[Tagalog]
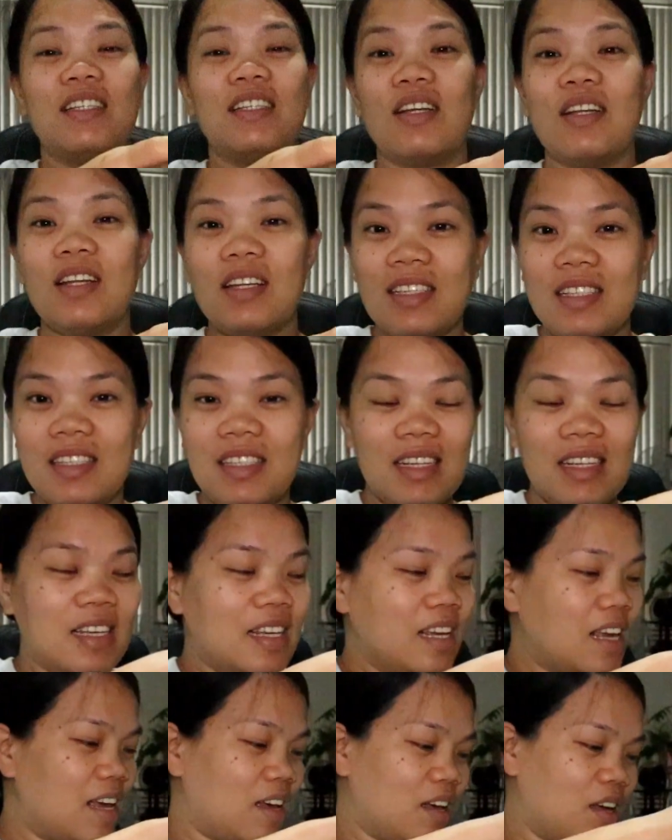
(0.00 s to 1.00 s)
So, let's
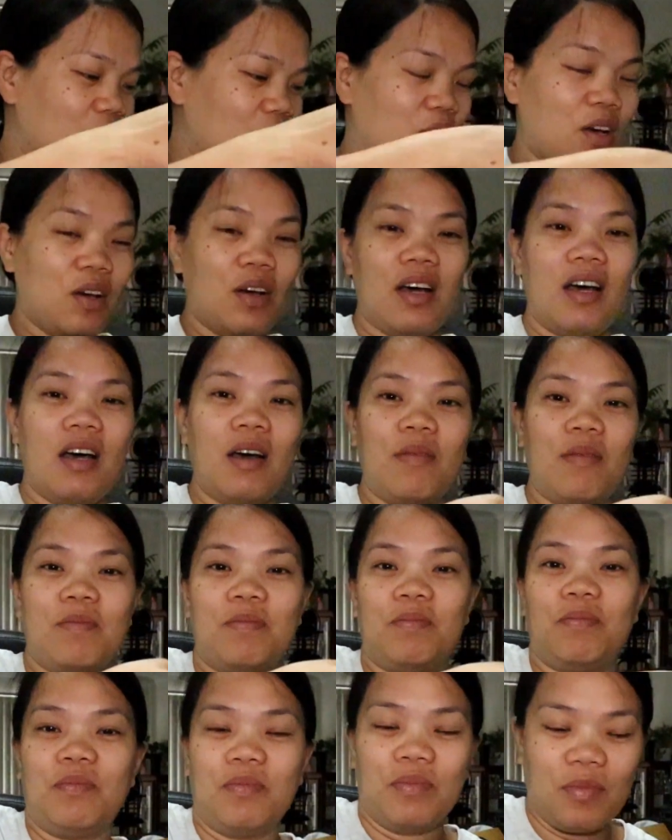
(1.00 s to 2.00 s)
see um,
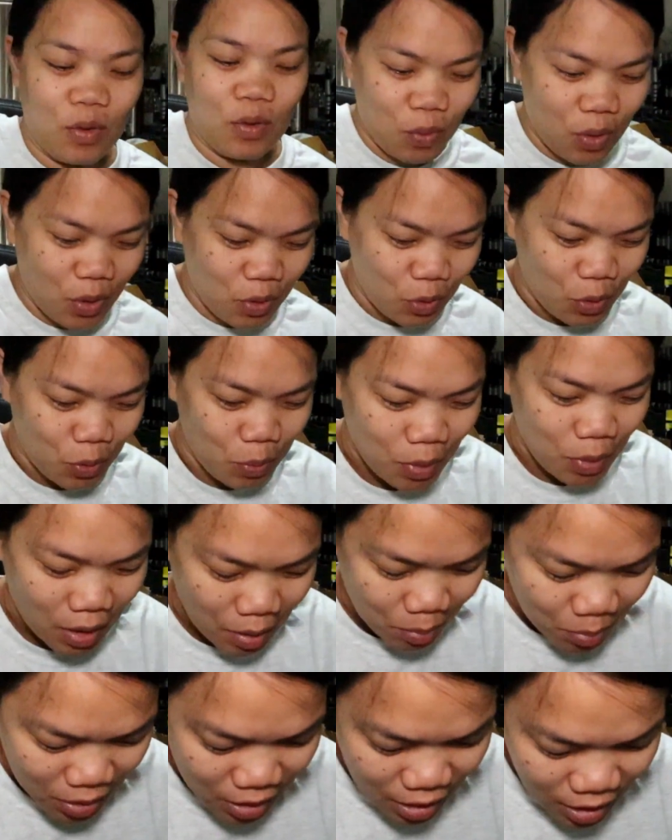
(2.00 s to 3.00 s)
kung ano yung
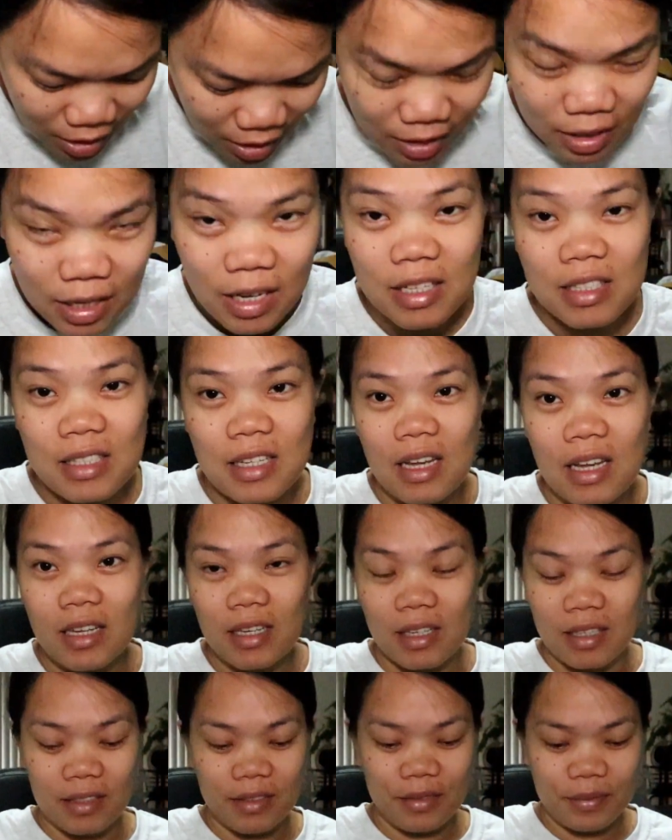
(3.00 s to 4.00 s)
mga binigay nila sa
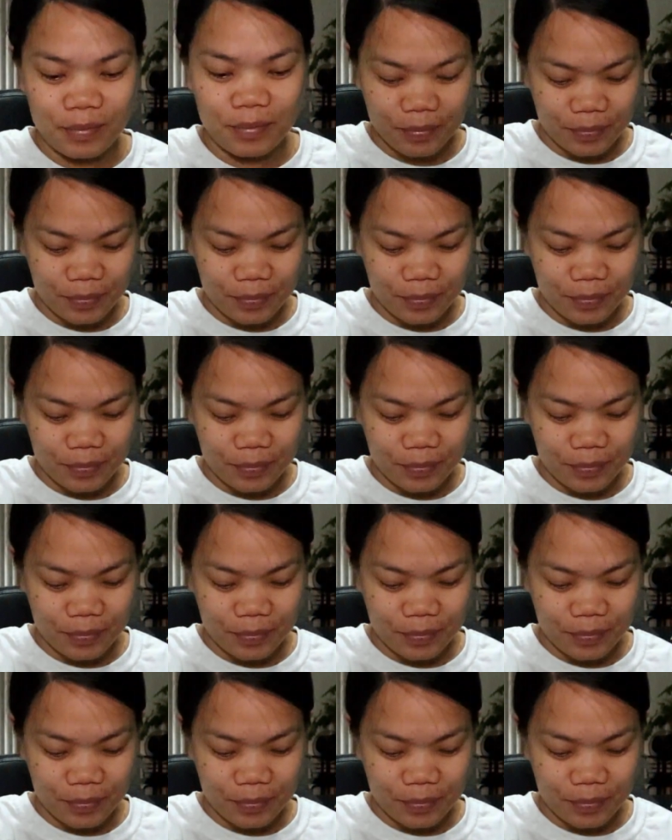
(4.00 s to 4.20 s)
akin.